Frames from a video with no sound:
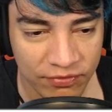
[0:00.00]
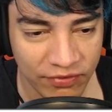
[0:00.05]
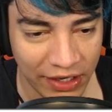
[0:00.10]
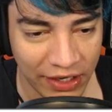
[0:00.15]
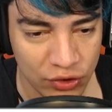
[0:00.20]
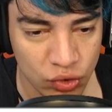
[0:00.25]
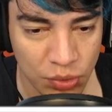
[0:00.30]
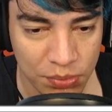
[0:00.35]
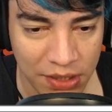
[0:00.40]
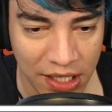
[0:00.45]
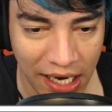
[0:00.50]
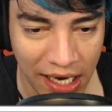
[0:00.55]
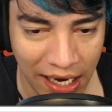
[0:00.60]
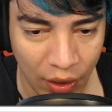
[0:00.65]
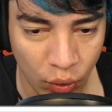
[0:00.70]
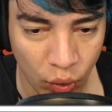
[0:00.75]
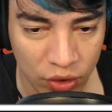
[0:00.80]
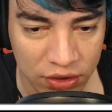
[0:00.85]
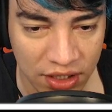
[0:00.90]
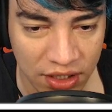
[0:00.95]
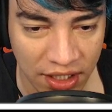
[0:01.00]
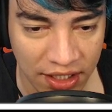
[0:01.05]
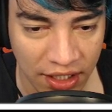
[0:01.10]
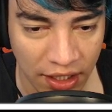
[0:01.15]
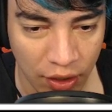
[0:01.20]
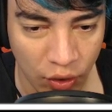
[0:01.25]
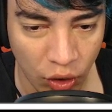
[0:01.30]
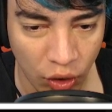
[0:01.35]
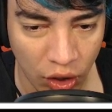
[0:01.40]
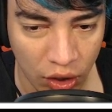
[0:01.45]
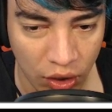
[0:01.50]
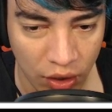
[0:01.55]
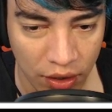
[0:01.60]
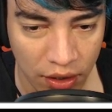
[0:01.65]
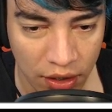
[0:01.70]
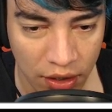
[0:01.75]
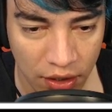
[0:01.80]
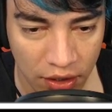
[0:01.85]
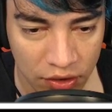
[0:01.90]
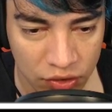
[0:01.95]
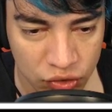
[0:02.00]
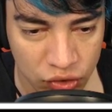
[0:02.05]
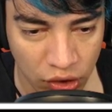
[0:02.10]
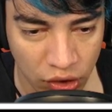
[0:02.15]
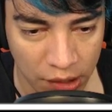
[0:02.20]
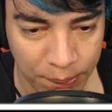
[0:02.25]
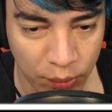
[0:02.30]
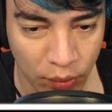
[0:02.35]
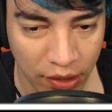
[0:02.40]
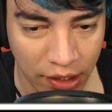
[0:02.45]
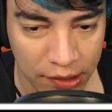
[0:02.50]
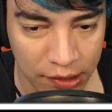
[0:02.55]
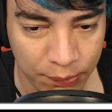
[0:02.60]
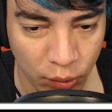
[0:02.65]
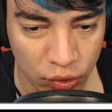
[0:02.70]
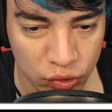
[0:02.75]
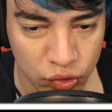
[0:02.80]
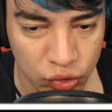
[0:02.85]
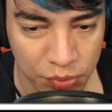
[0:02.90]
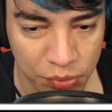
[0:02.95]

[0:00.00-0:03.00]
vai sumir a outra aqui agora, ó. Só ir para um lado e para outro,